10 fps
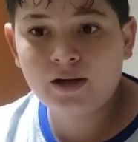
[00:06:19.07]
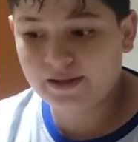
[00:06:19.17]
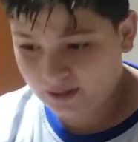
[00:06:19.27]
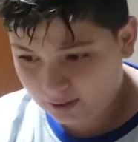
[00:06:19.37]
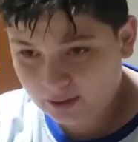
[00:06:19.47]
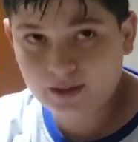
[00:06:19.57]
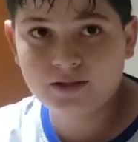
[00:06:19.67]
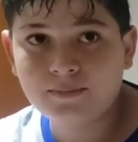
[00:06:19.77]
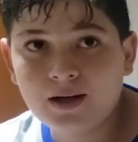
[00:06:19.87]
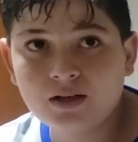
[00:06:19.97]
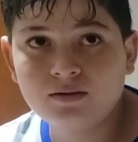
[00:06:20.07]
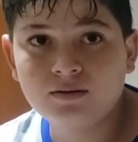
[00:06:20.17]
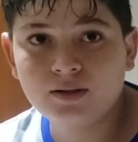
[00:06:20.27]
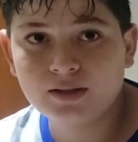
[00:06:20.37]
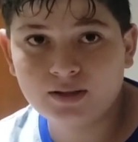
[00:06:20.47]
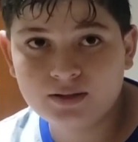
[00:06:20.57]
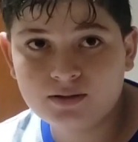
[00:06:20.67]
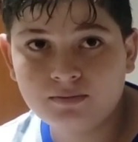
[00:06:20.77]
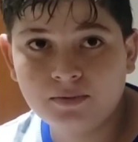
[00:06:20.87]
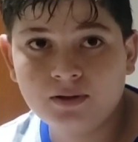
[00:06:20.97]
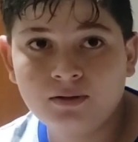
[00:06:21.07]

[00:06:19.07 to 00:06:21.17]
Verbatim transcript: É, aquela lá é de baixo. Eu tenho em cima.